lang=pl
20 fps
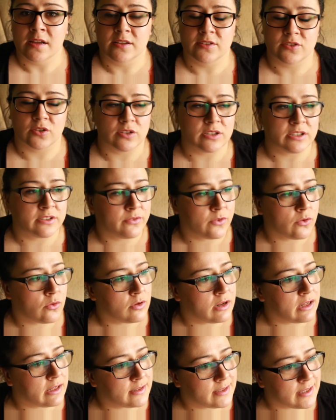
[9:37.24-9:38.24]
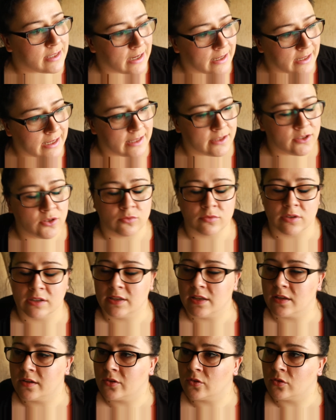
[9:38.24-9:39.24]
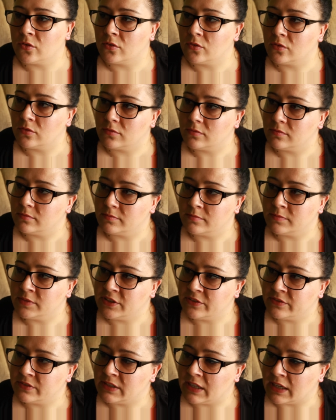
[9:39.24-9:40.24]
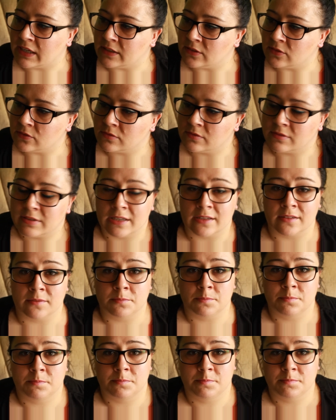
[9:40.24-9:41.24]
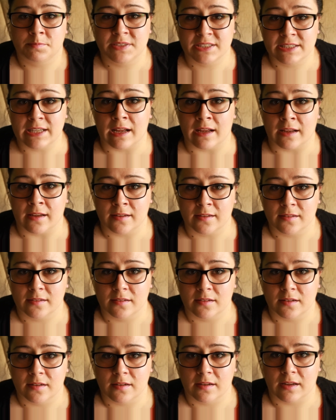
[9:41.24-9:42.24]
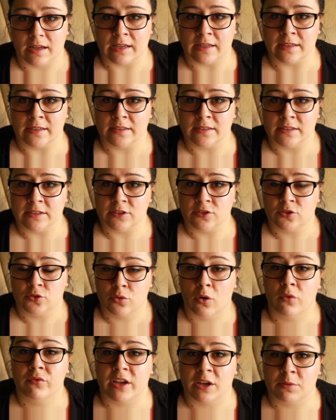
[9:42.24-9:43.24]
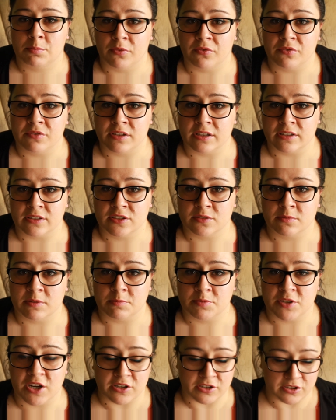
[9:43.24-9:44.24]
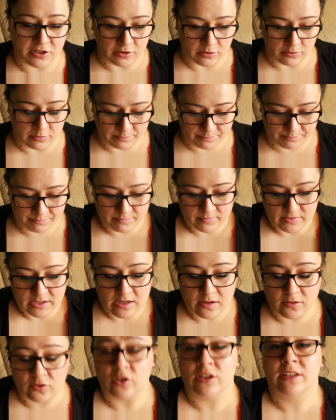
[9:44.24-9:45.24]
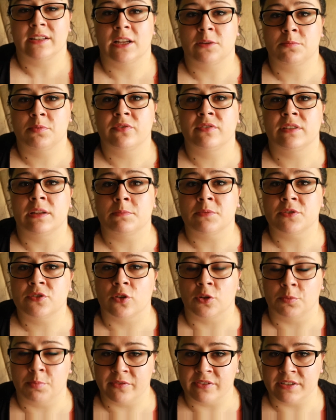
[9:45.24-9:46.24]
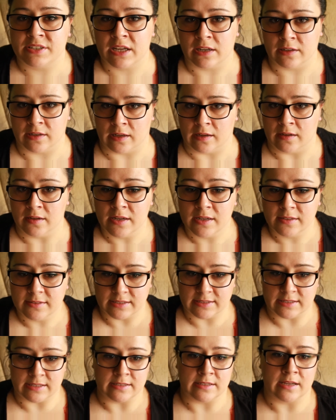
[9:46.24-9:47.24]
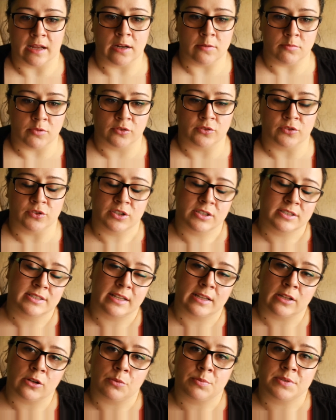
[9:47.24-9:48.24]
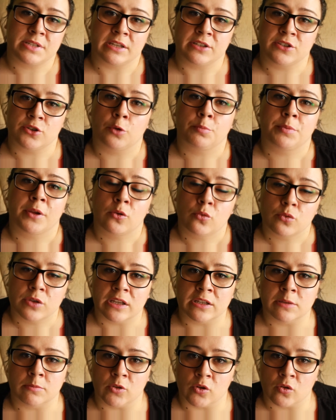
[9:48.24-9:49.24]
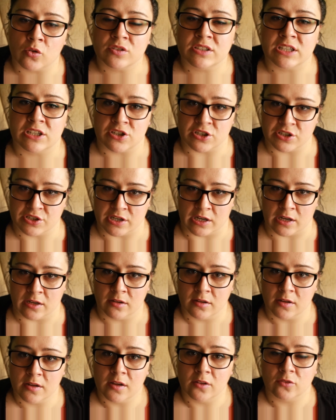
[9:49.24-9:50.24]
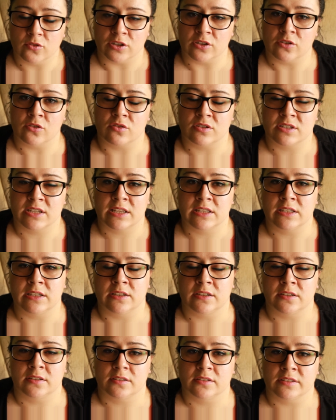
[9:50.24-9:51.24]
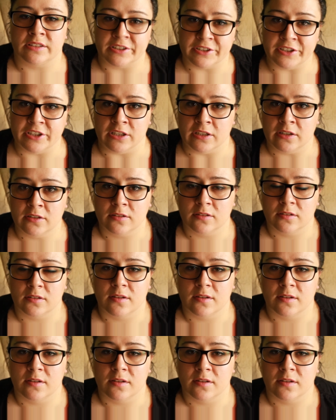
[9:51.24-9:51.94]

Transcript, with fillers: co jest w ogóle tragedią nie tylko, mi się wydaje, no, dla psa, ale i człowiek powinien sobie przeżyć, no, to jednak powinna być odpowiedzialna decyzja. Albo ktoś chce tego psa i się opiekuje nim do końca życia, do jego ostatnich dni,